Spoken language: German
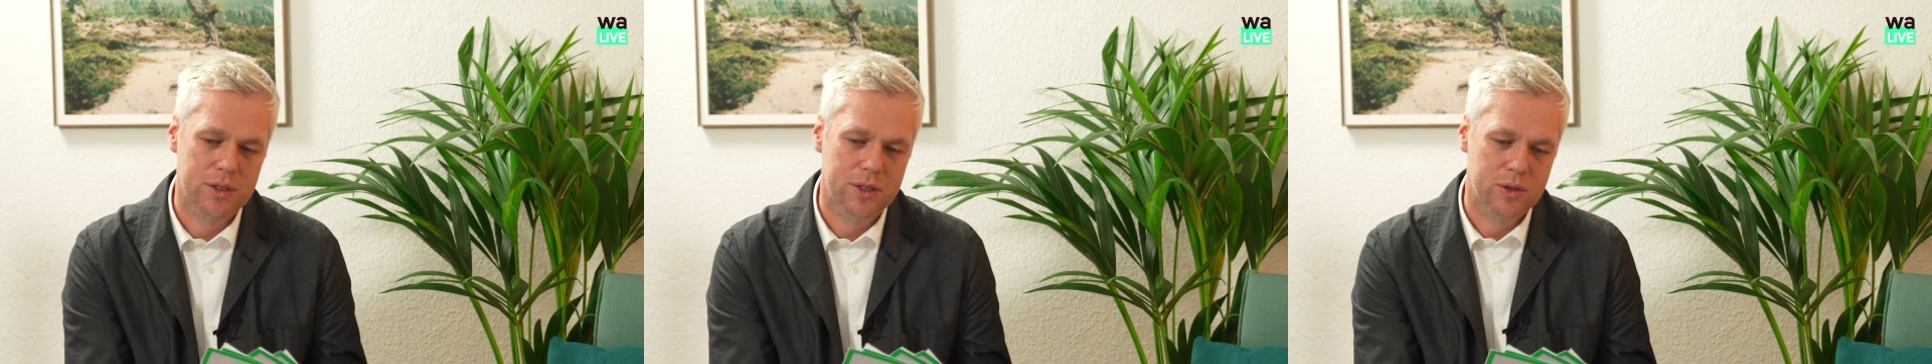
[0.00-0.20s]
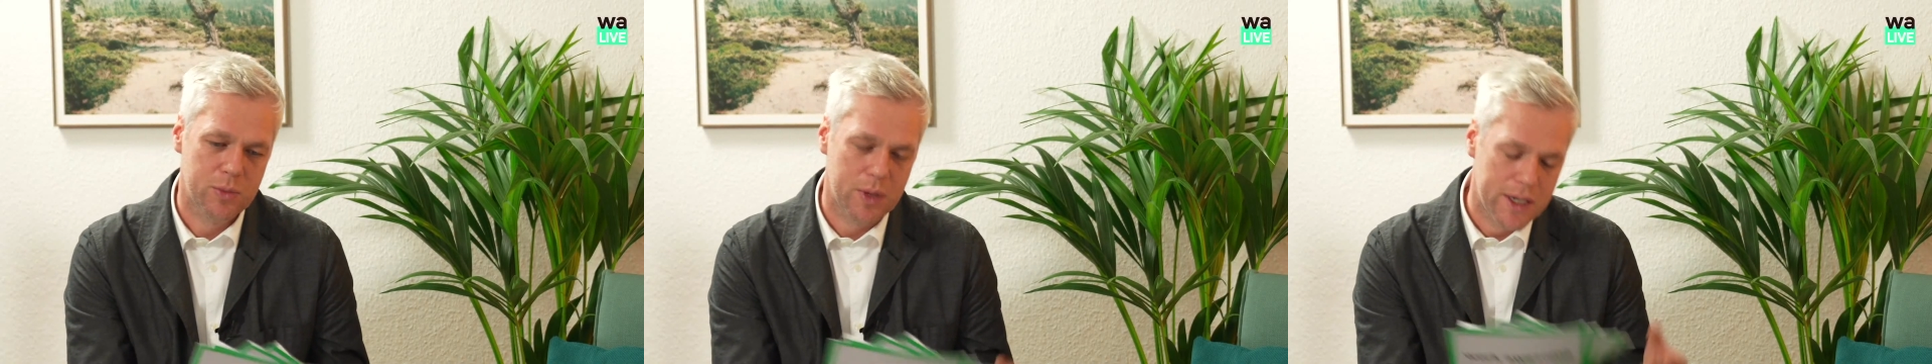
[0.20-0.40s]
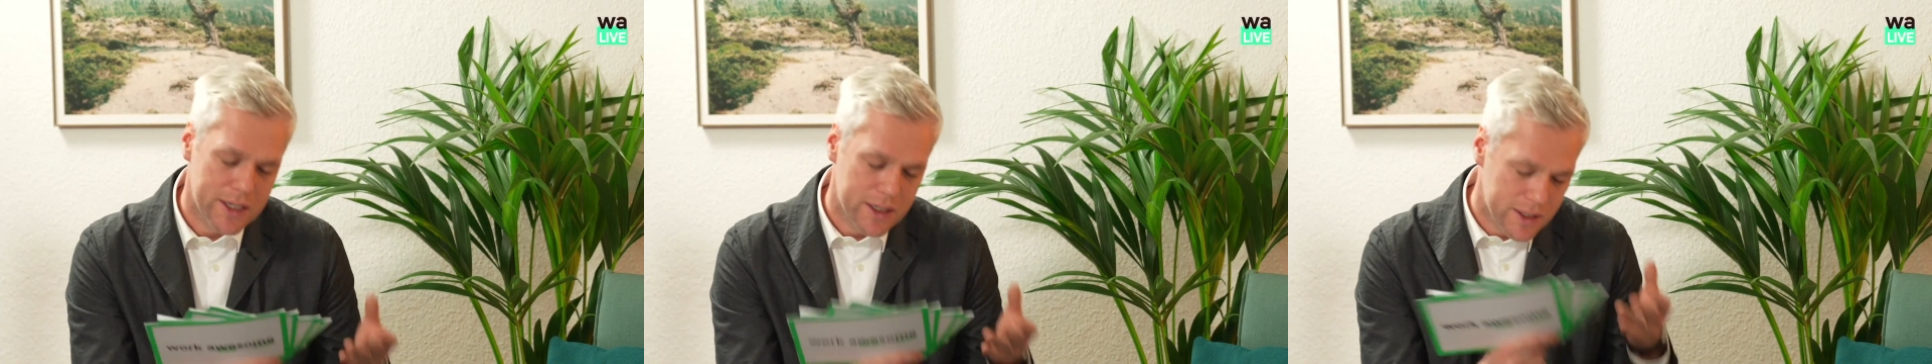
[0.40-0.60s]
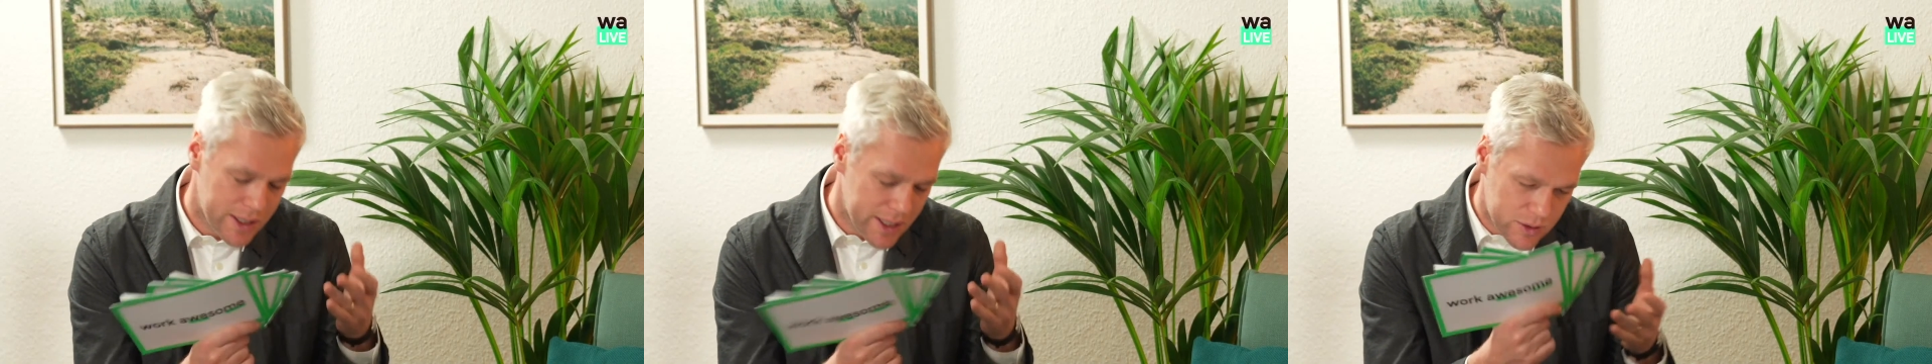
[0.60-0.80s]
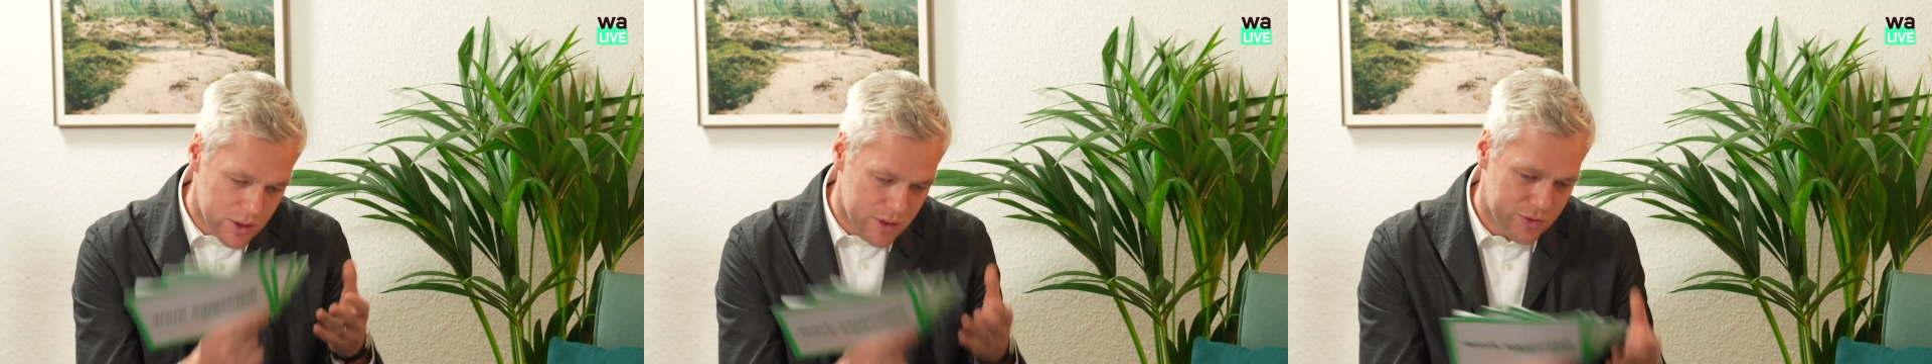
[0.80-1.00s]
sich
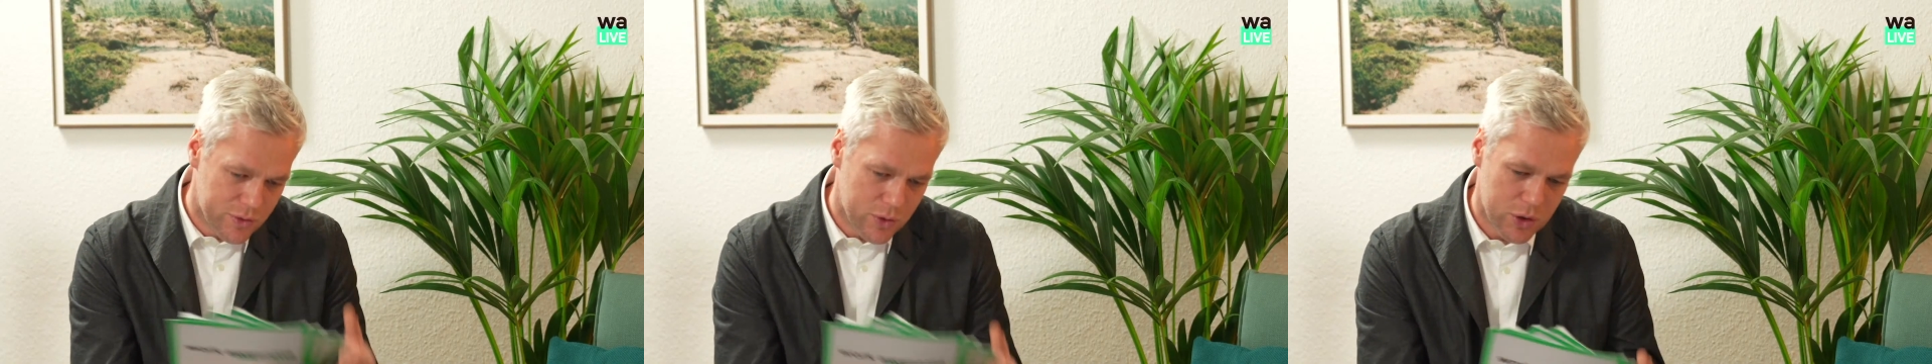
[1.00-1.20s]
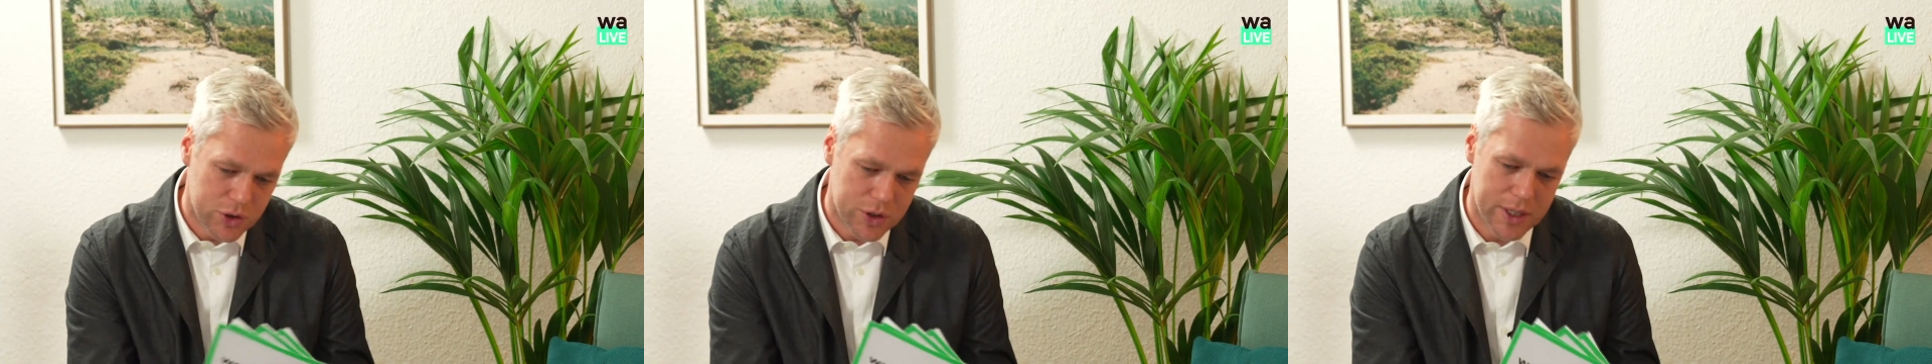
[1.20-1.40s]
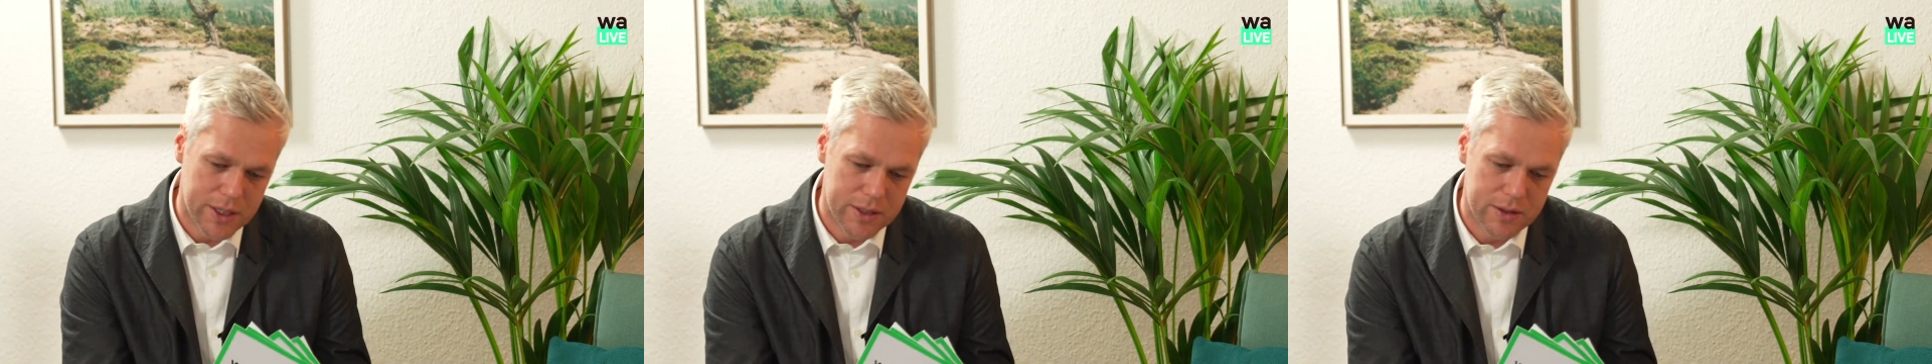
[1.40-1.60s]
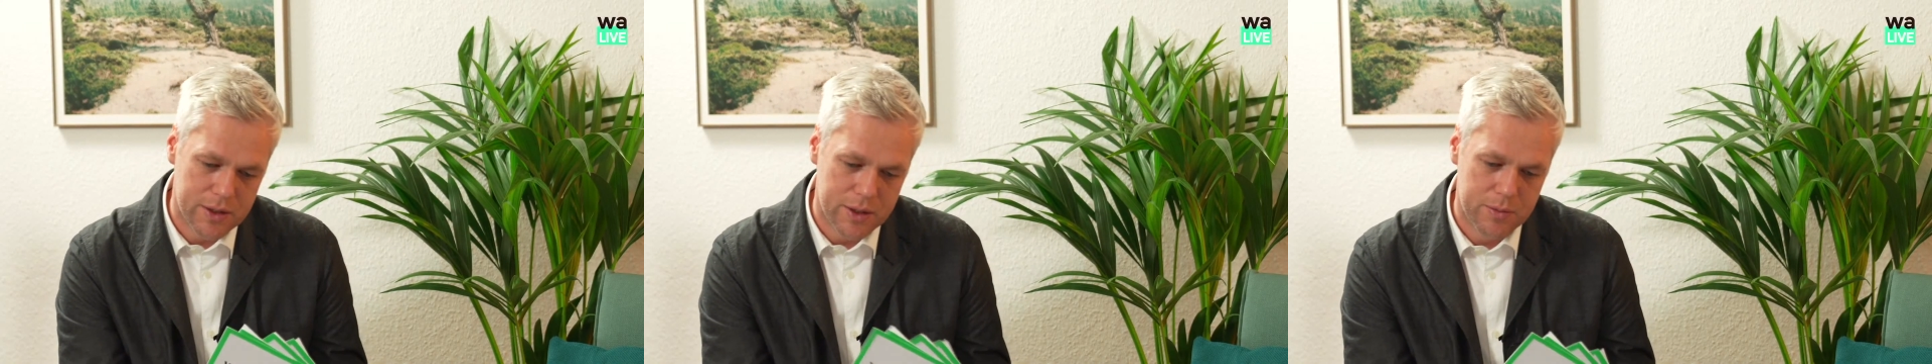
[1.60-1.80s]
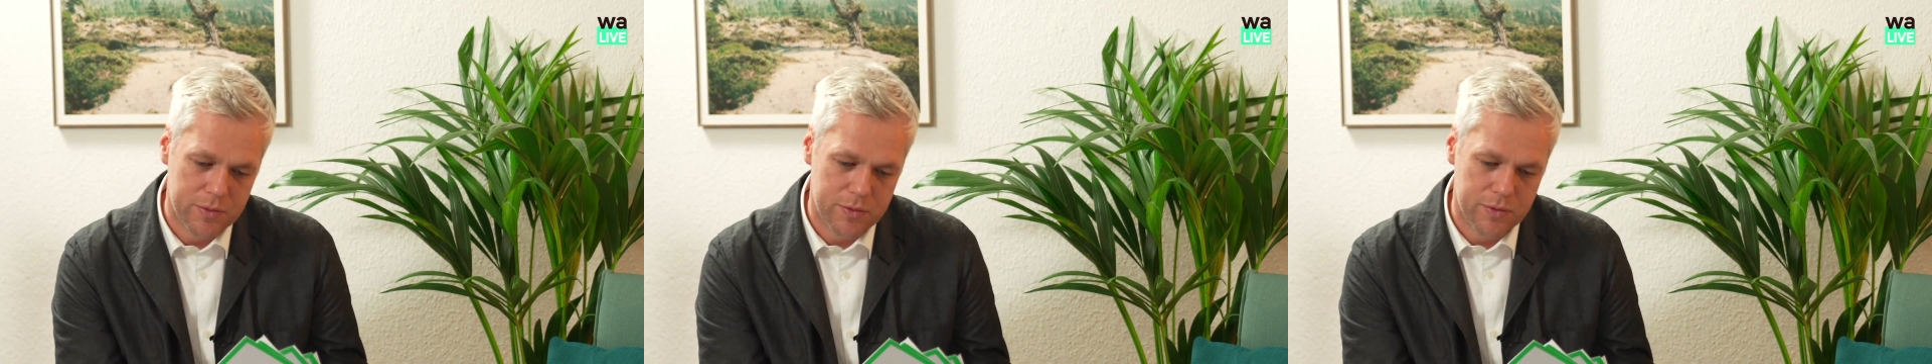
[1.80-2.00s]
überlegt oder vorstellt,
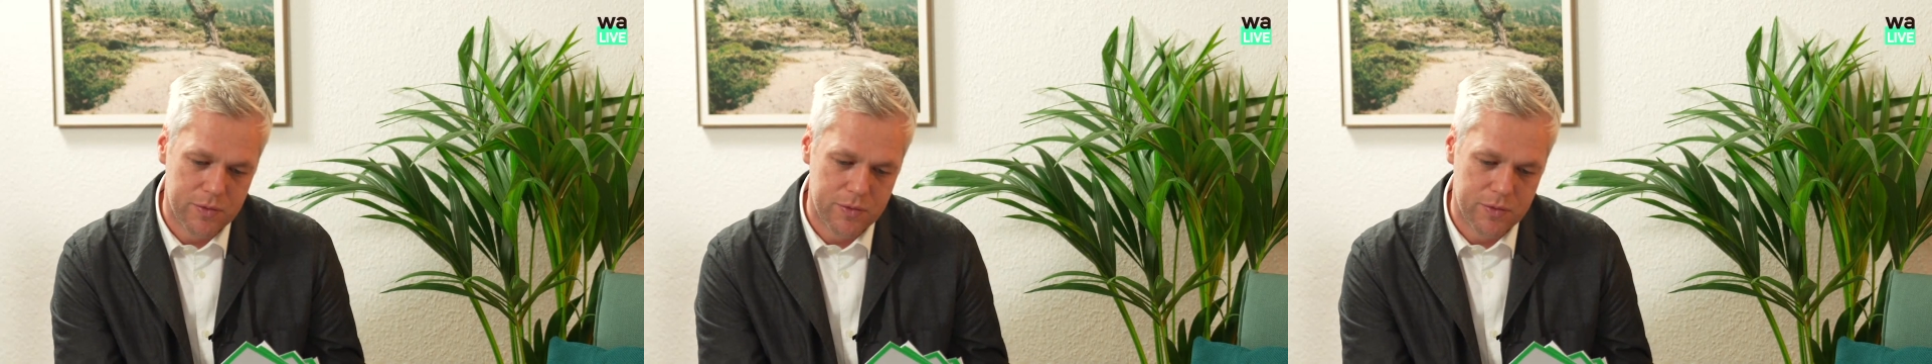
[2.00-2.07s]
ähm,